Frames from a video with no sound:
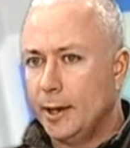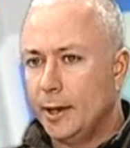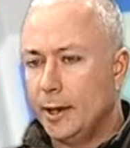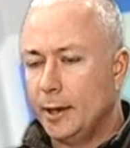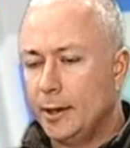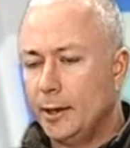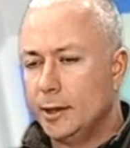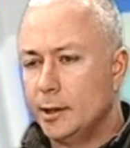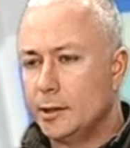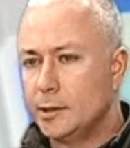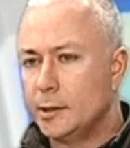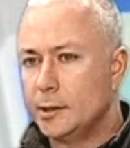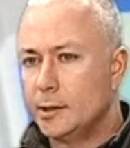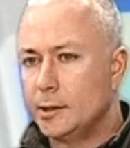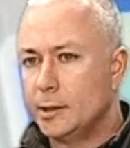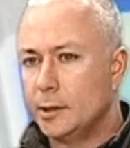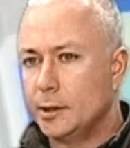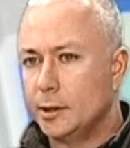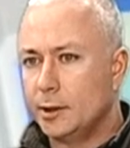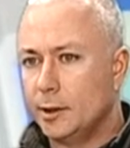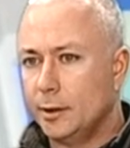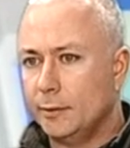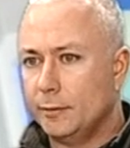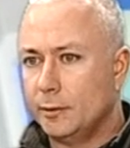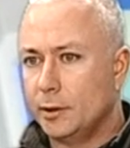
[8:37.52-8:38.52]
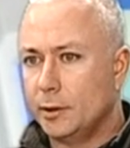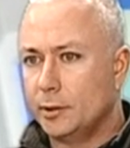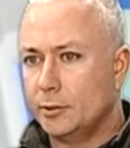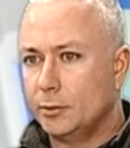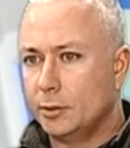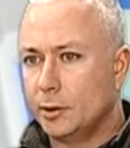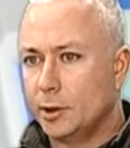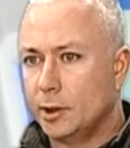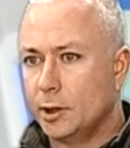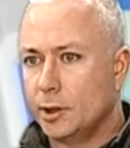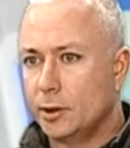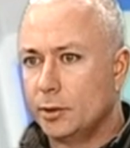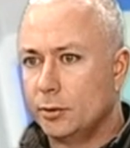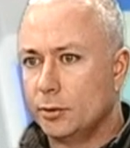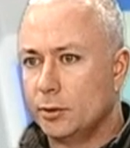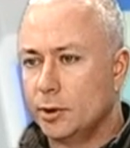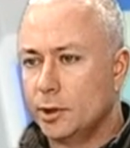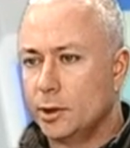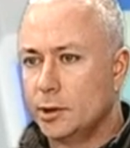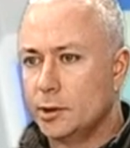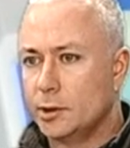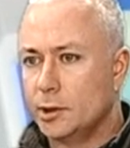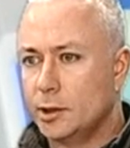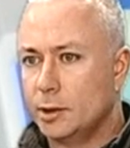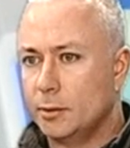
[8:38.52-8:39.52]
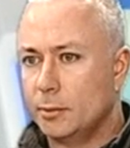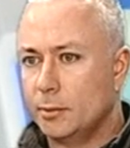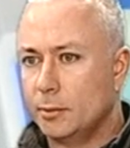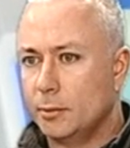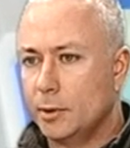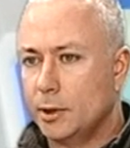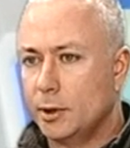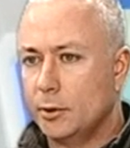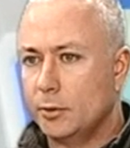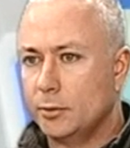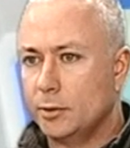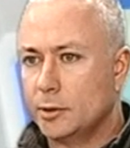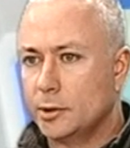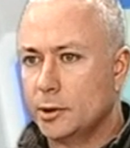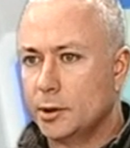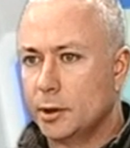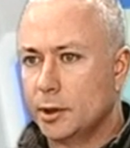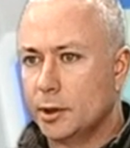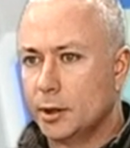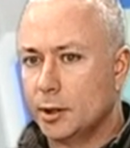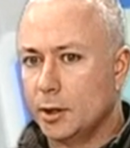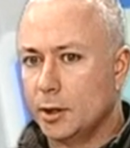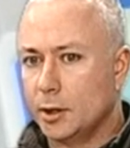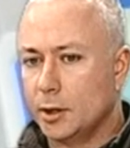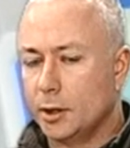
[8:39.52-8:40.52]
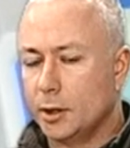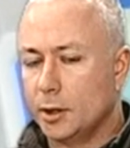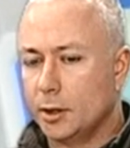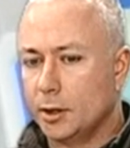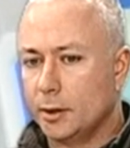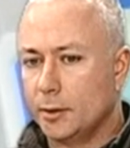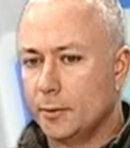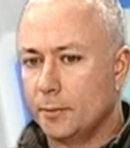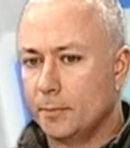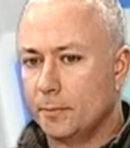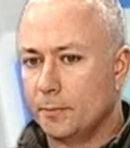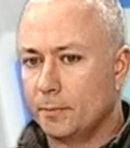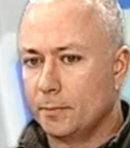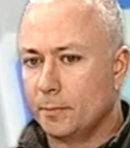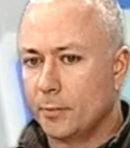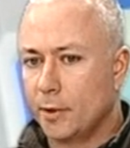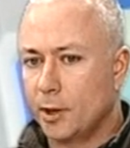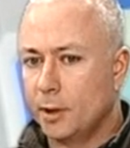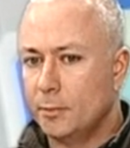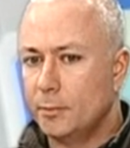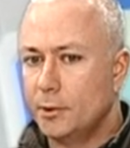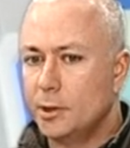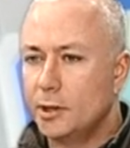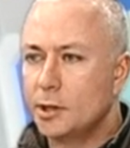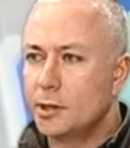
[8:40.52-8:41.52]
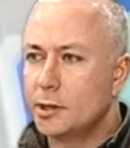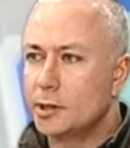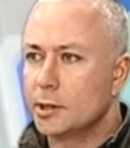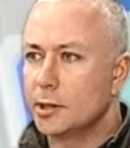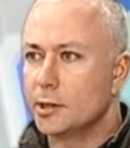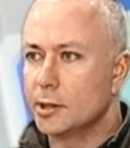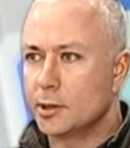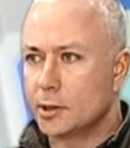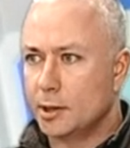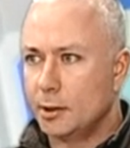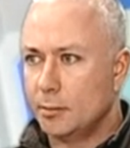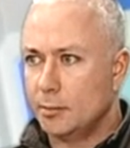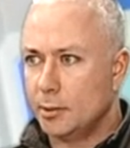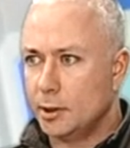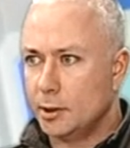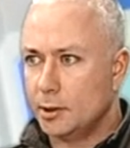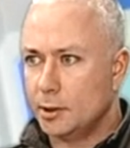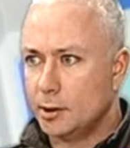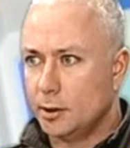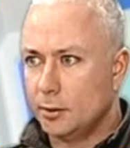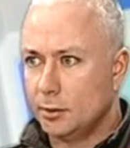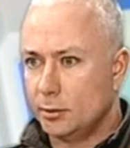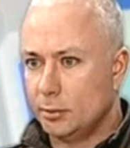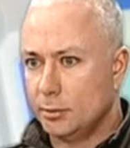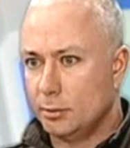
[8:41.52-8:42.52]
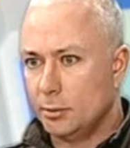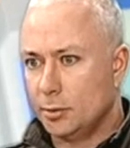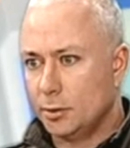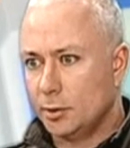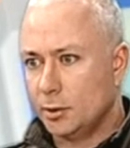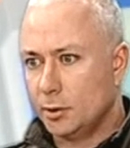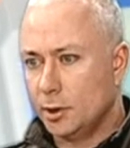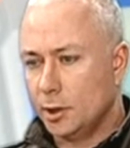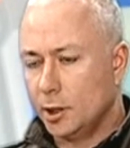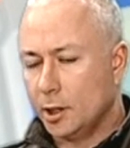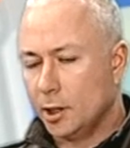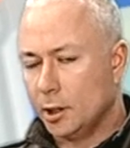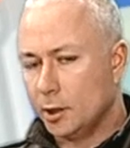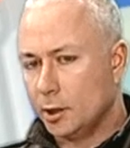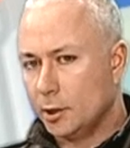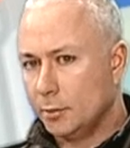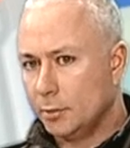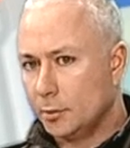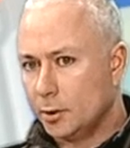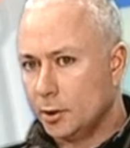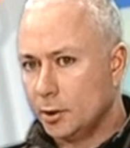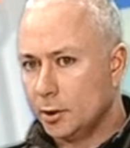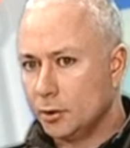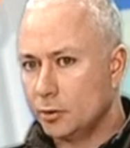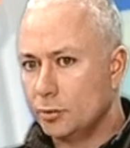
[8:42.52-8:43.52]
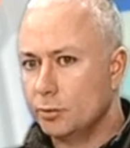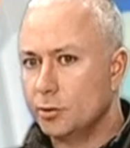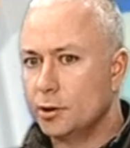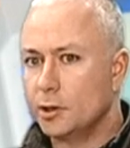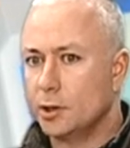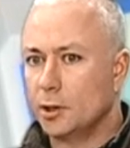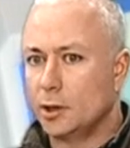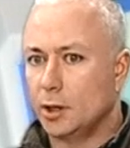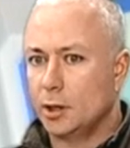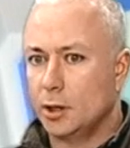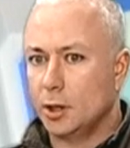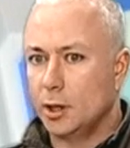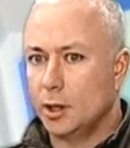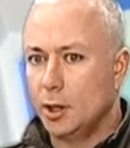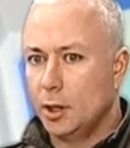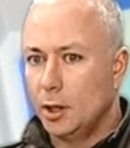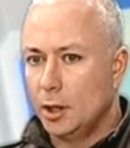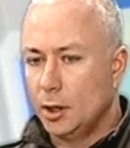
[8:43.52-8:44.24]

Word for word: Есть волонтеры, которые занимаются э, медицинской базой, то бишь я к ним отношусь, это